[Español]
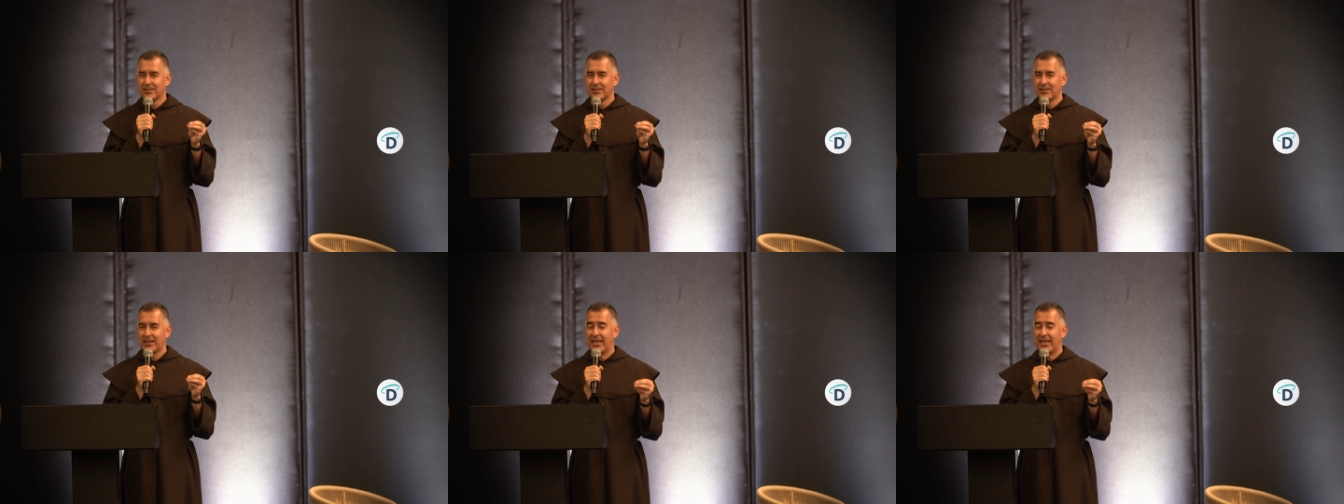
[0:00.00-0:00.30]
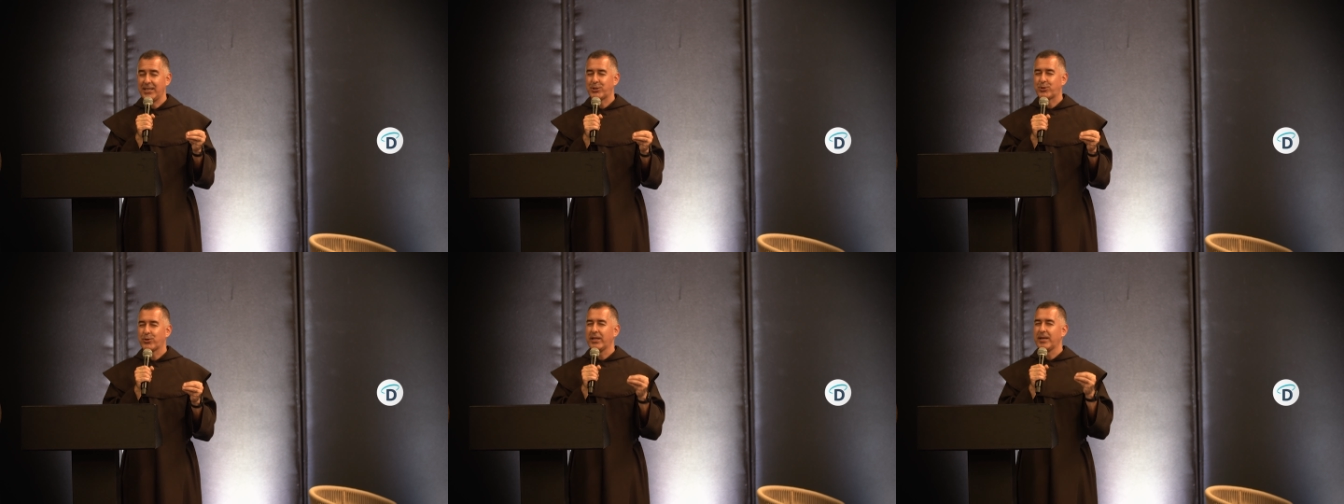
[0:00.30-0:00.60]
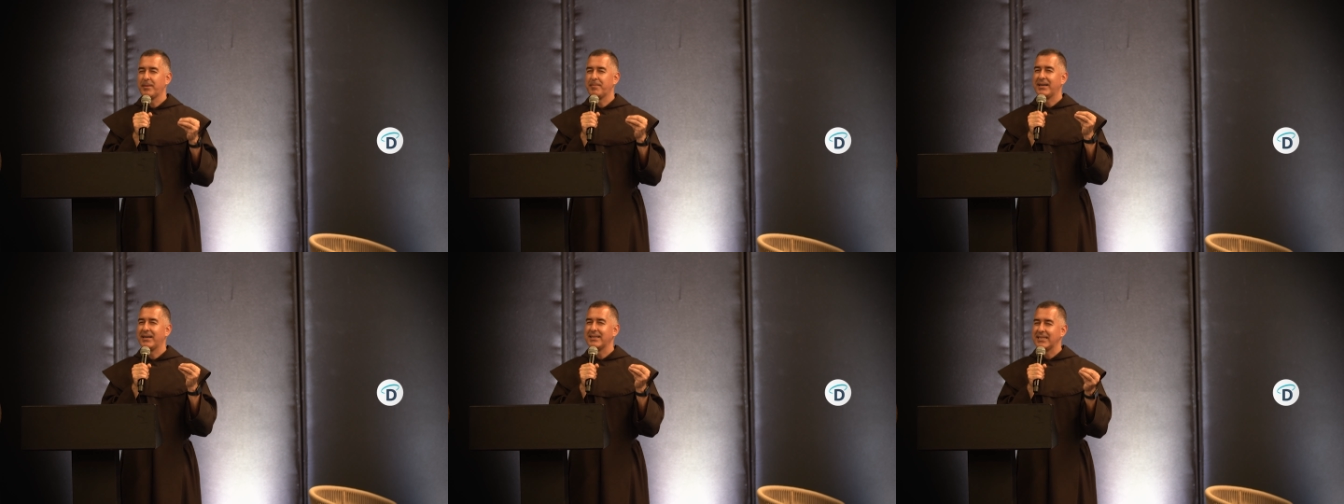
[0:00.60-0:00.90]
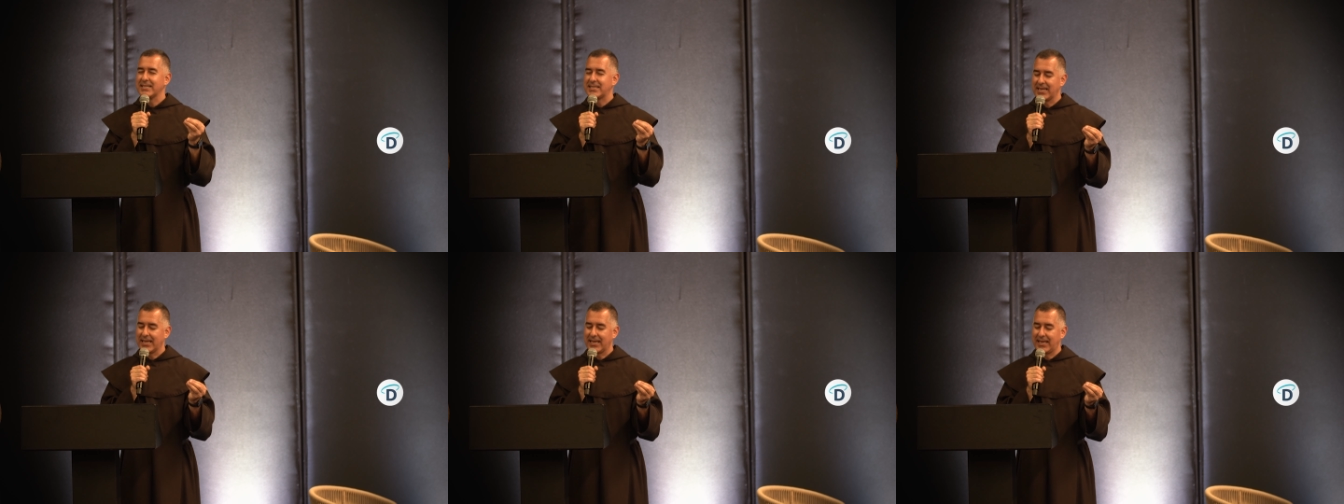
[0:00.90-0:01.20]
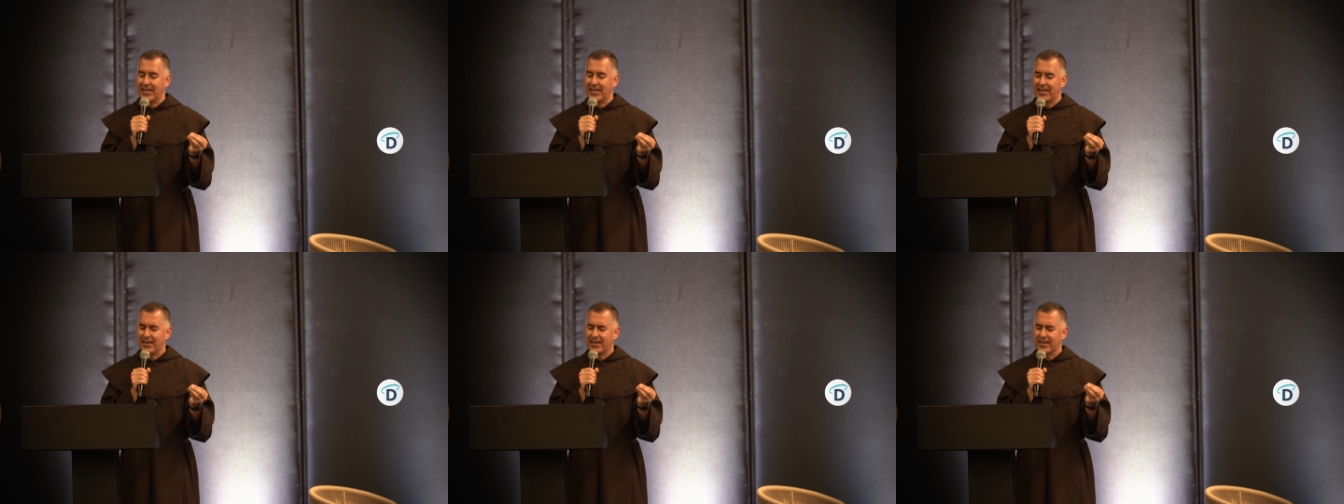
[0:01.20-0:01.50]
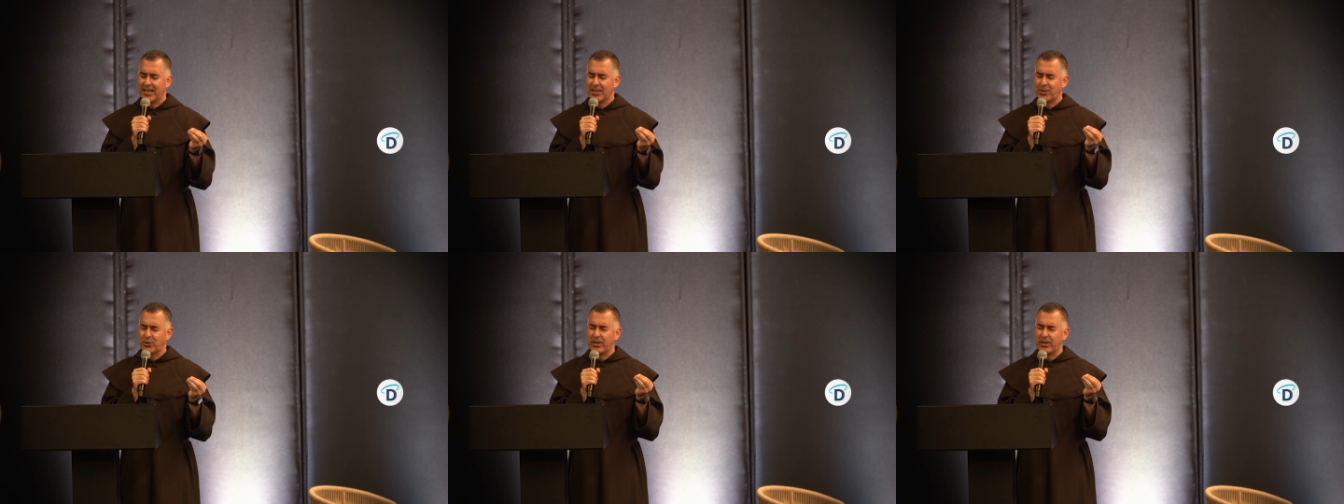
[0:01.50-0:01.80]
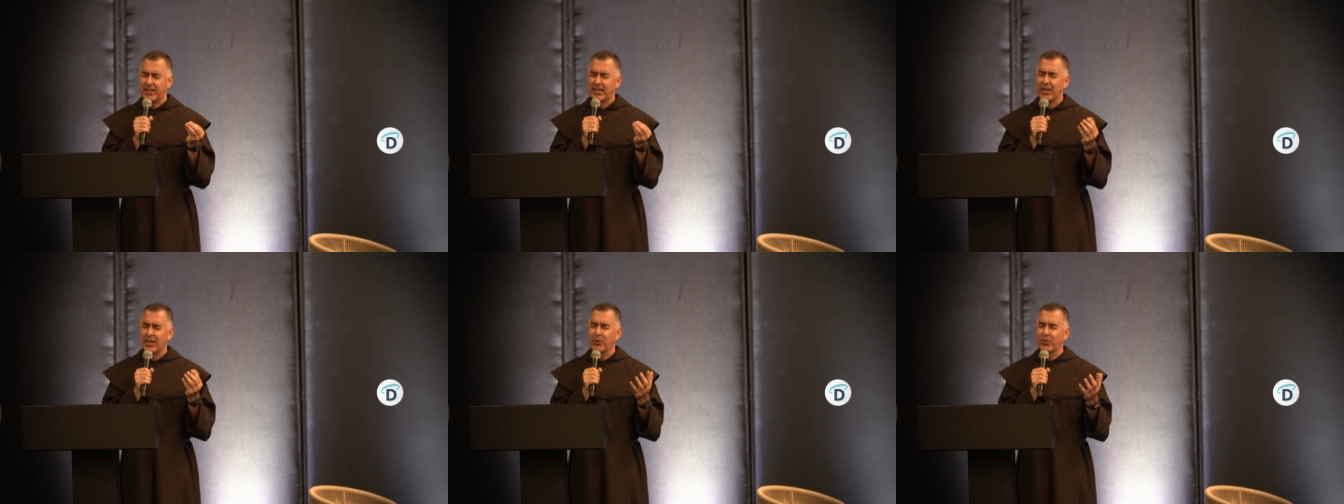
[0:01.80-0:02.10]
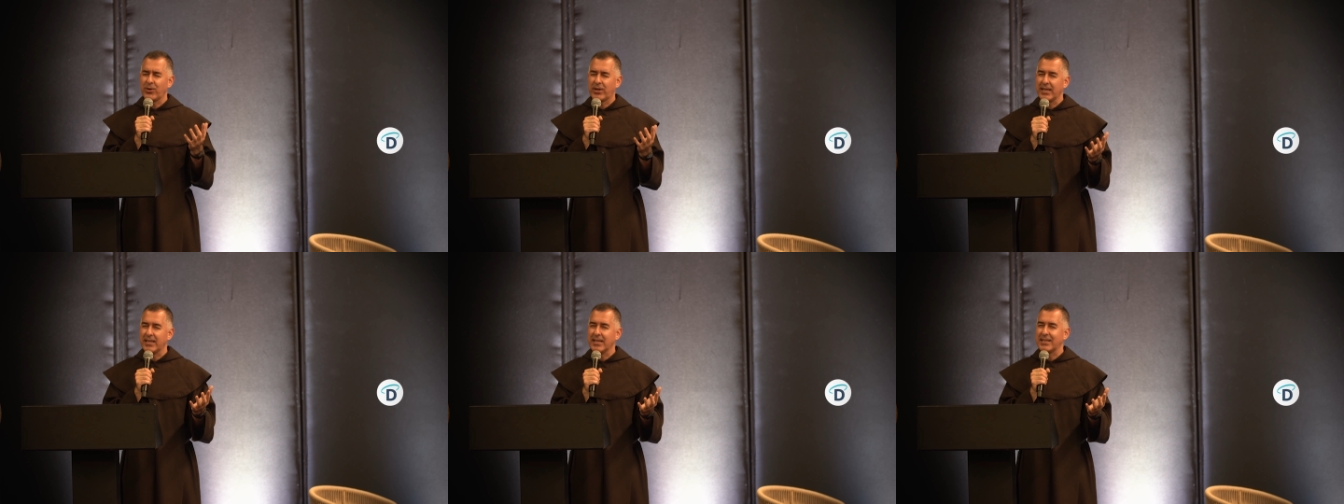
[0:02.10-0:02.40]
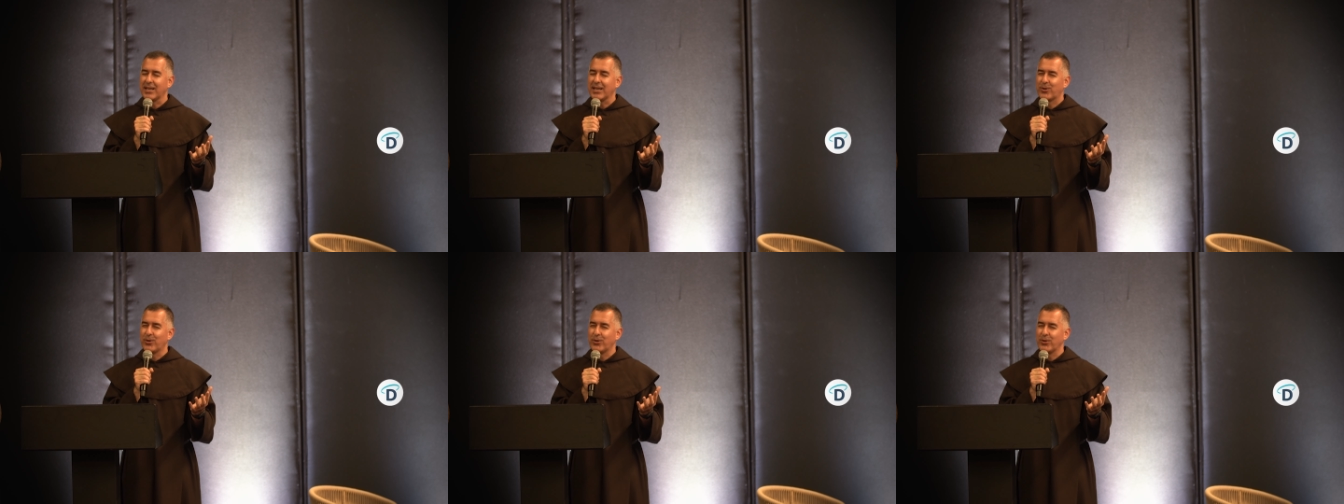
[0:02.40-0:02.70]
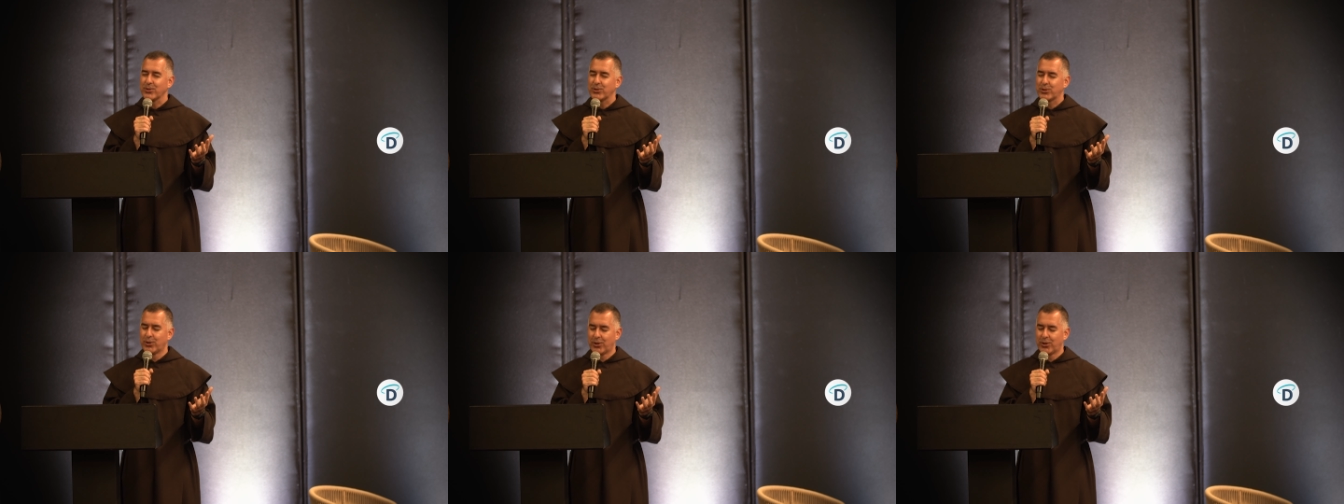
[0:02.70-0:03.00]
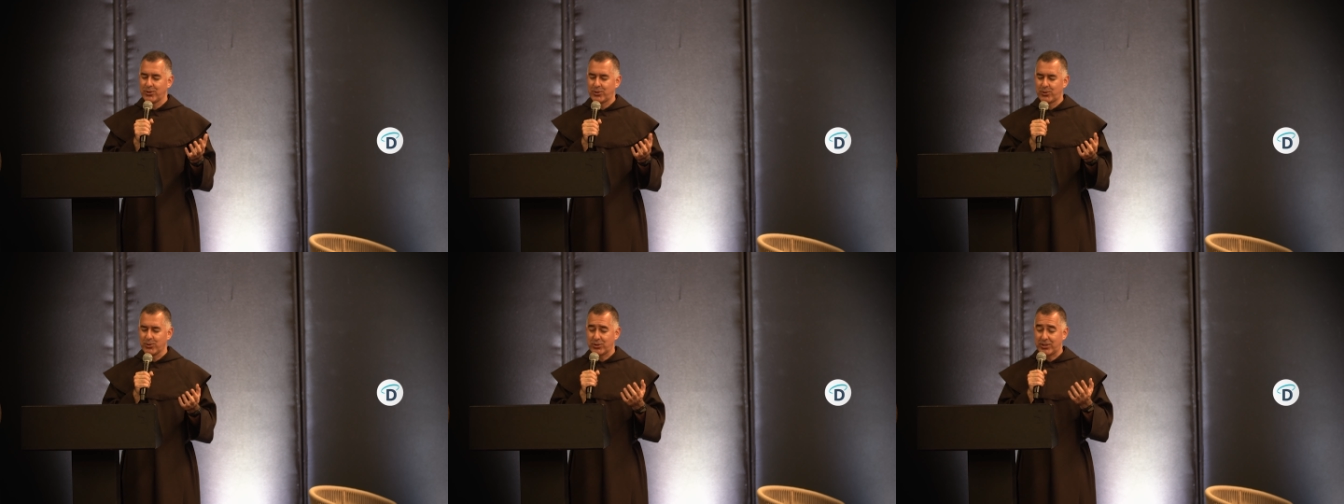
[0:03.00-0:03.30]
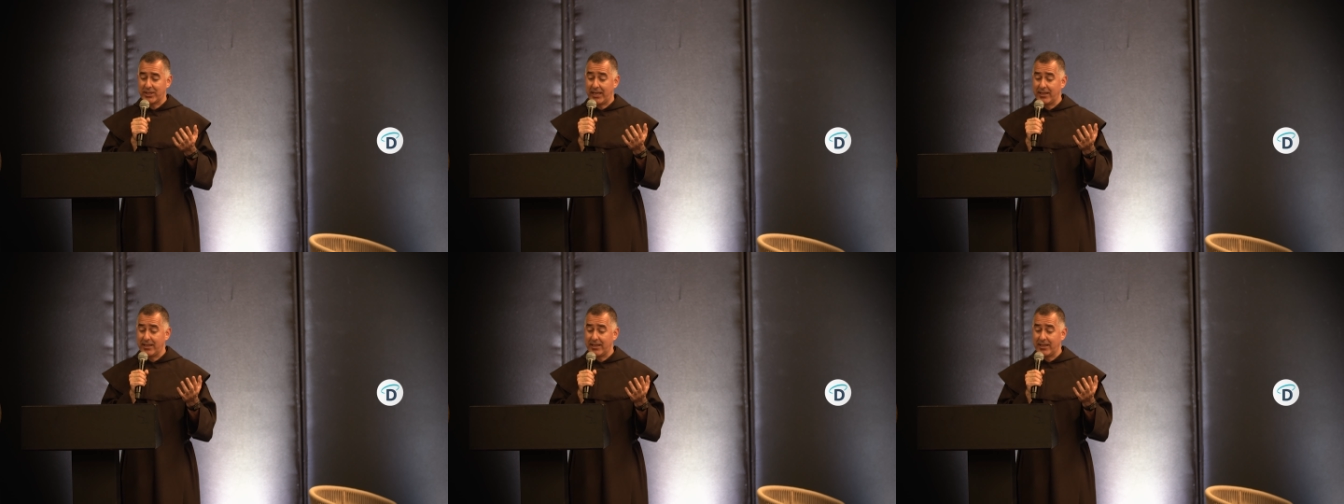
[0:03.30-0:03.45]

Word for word: Él hizo ademán de seguir. Ellos le dijeron, quédate con nosotros.